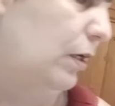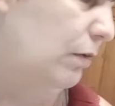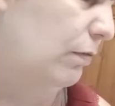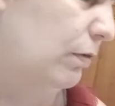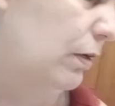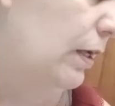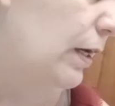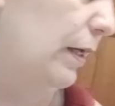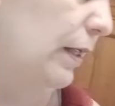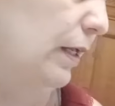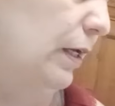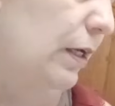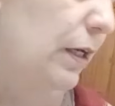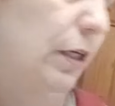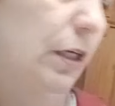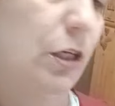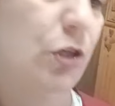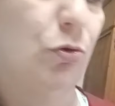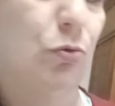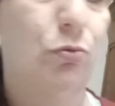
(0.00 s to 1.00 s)
voilà,
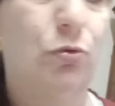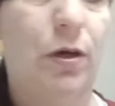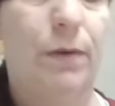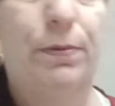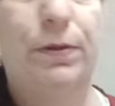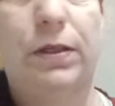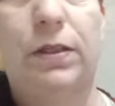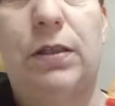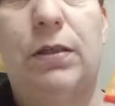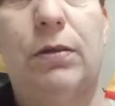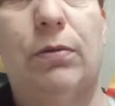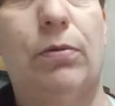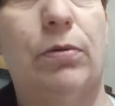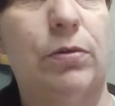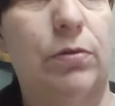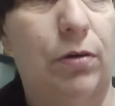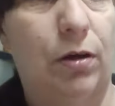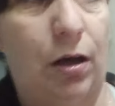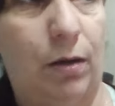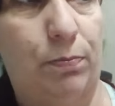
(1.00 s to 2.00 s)
et on lui a pris
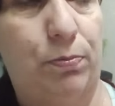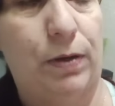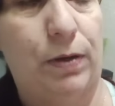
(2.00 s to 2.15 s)
un,